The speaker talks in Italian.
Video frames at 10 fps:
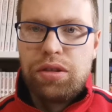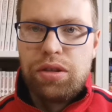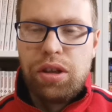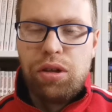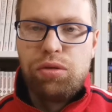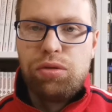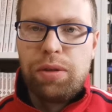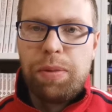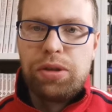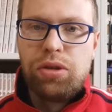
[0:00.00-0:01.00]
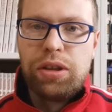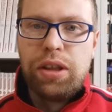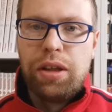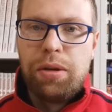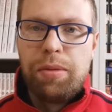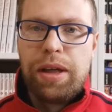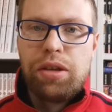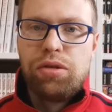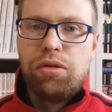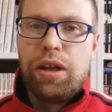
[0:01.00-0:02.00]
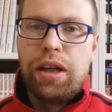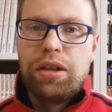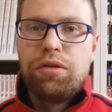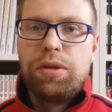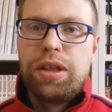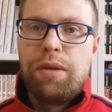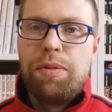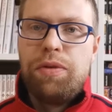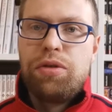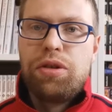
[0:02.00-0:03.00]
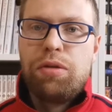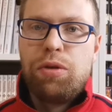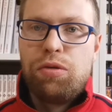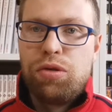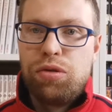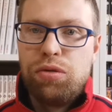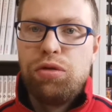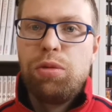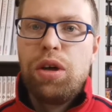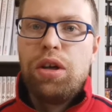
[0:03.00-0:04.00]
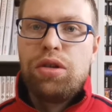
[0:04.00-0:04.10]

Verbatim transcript: Ciao a tutti appassionati anime e manga, sono Alex, come sempre vi do seguimi qui su YouTube,